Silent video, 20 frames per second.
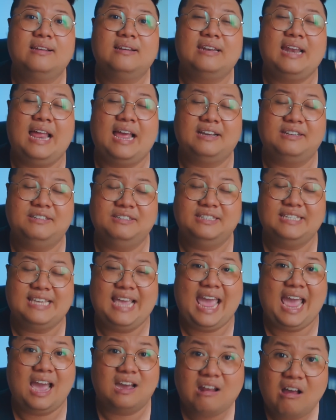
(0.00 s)
là người
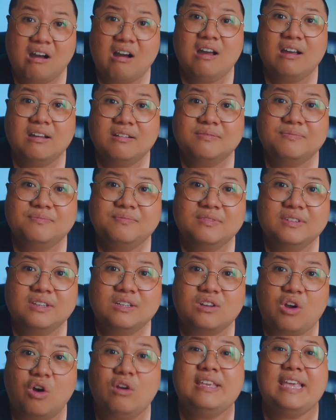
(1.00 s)
nhà ở đó
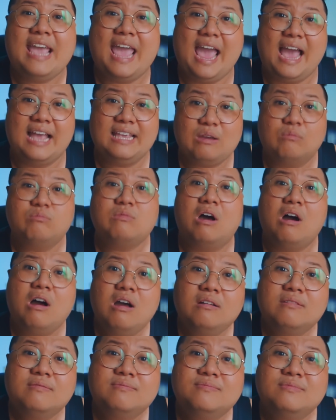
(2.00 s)
có nhà ở trong đó